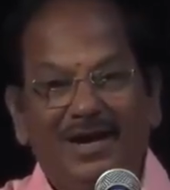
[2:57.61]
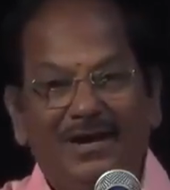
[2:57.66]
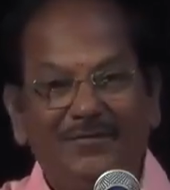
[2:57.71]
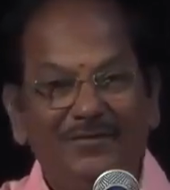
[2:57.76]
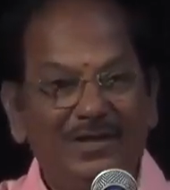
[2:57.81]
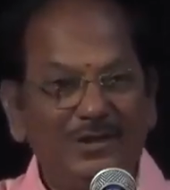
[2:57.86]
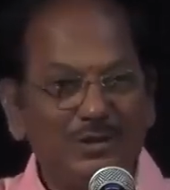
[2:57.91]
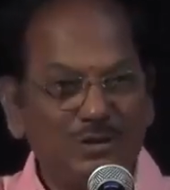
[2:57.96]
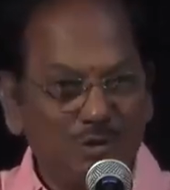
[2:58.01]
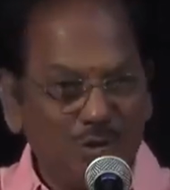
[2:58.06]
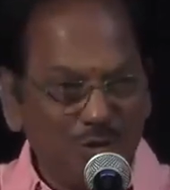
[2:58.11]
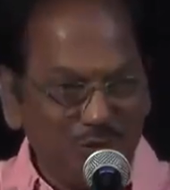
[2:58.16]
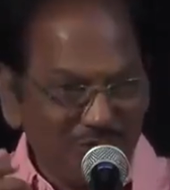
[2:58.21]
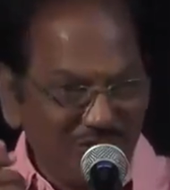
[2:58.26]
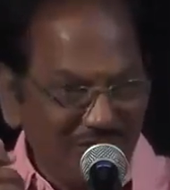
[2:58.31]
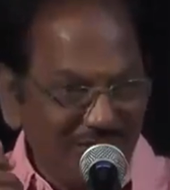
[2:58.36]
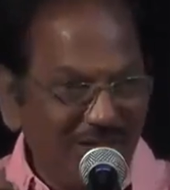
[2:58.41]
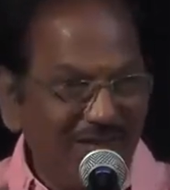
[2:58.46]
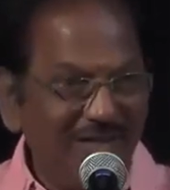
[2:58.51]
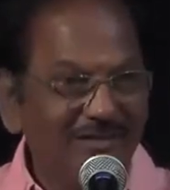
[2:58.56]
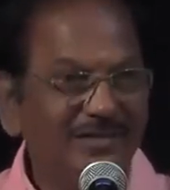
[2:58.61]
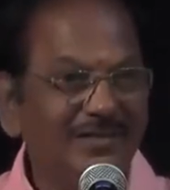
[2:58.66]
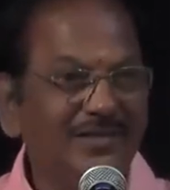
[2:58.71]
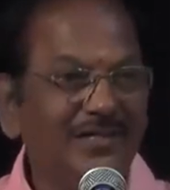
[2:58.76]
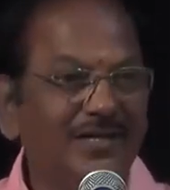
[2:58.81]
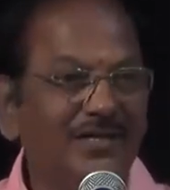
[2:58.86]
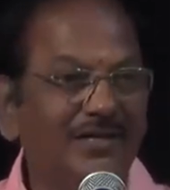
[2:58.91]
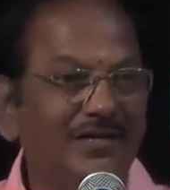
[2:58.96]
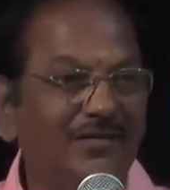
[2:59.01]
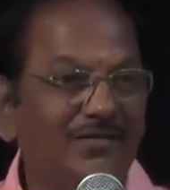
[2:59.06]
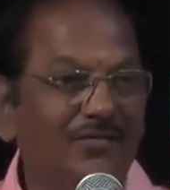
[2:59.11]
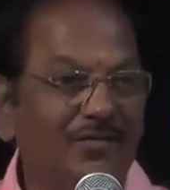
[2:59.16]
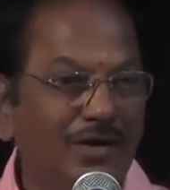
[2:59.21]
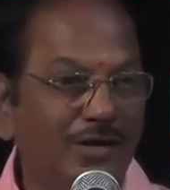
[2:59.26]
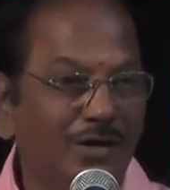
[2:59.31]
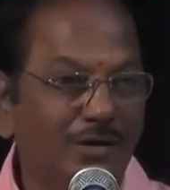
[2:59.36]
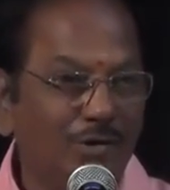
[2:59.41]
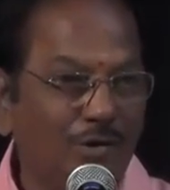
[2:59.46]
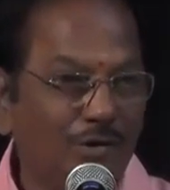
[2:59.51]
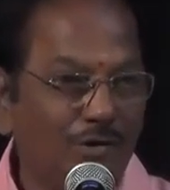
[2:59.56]
அவன் என் சொத்தே அதுதான்
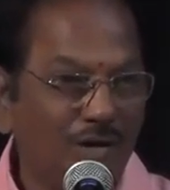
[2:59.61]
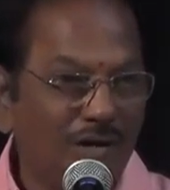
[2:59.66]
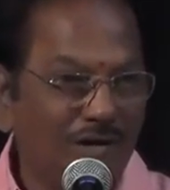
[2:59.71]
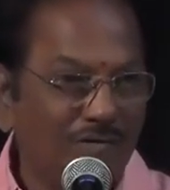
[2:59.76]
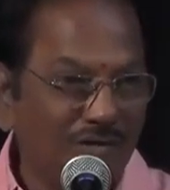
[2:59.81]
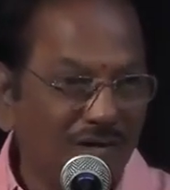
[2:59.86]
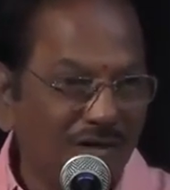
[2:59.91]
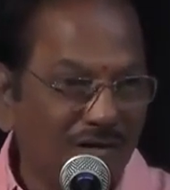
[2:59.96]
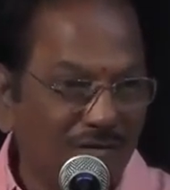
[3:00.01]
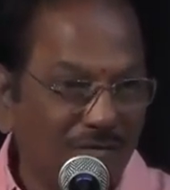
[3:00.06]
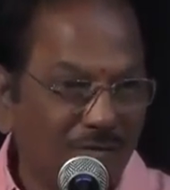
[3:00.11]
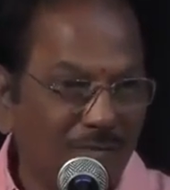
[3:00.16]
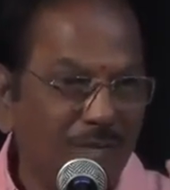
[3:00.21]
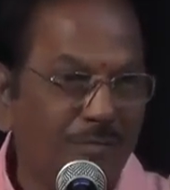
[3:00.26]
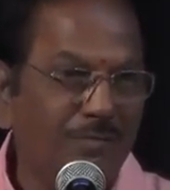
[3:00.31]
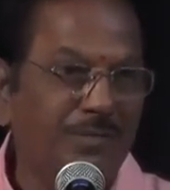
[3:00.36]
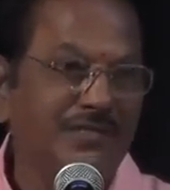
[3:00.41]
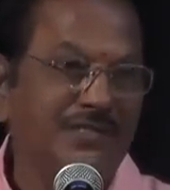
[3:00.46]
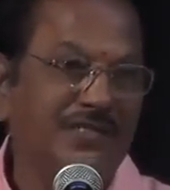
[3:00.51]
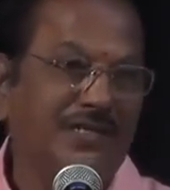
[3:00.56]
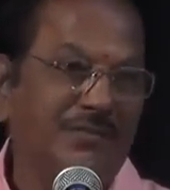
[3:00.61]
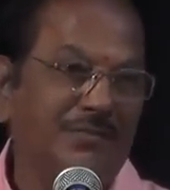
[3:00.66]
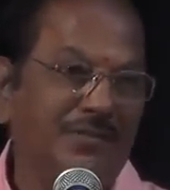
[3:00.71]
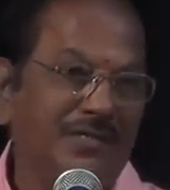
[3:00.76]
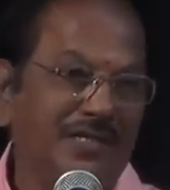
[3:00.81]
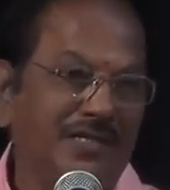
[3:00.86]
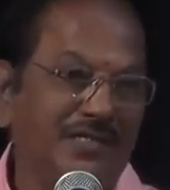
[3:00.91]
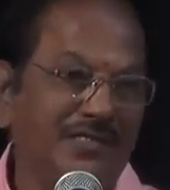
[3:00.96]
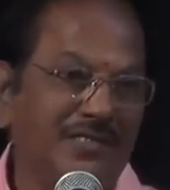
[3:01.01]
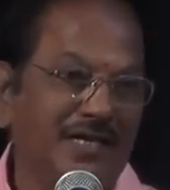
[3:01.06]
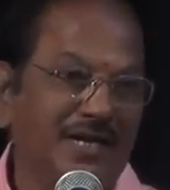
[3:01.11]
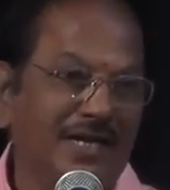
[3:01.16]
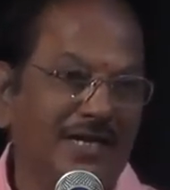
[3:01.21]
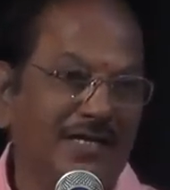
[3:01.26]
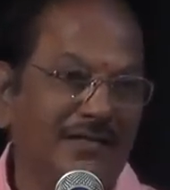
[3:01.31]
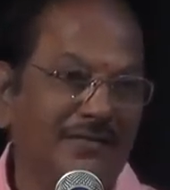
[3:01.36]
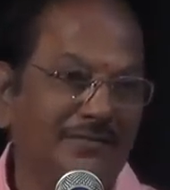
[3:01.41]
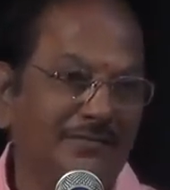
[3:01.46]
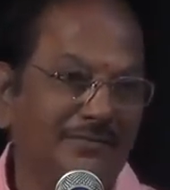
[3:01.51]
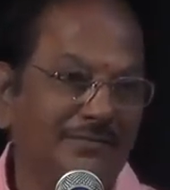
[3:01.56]
வைகோ கூட அவ்வளோ கவனமாக பார்த்துருக்க மாட்டார்
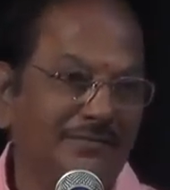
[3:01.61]
சார்